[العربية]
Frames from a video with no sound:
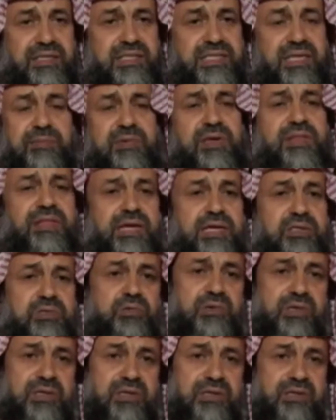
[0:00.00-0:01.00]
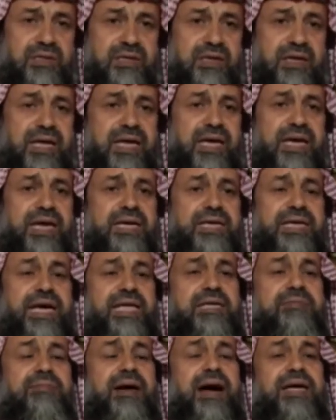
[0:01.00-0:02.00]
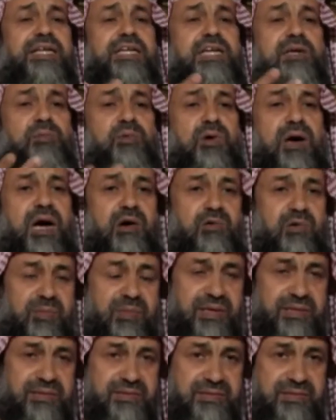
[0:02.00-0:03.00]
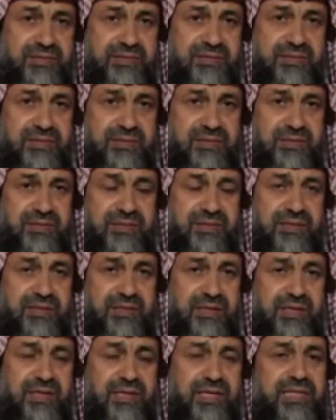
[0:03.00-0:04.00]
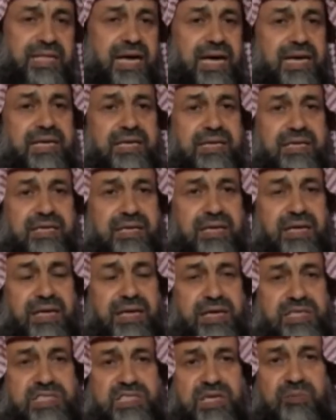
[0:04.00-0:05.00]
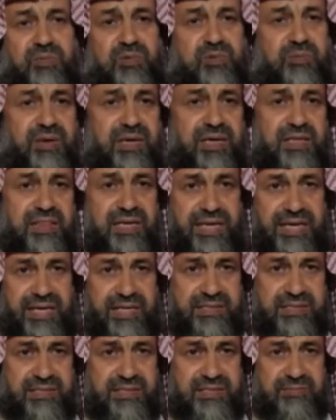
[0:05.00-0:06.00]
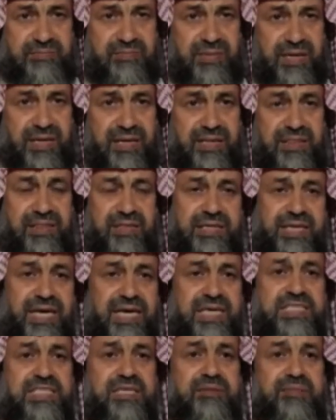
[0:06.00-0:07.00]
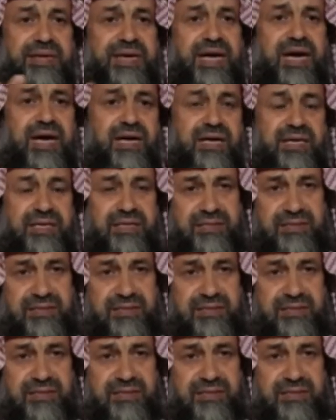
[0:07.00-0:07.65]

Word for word: تمرض على طول يعني ما عندك مقاومه لذلك يسمون مرض الايدز مرض نقص المناعه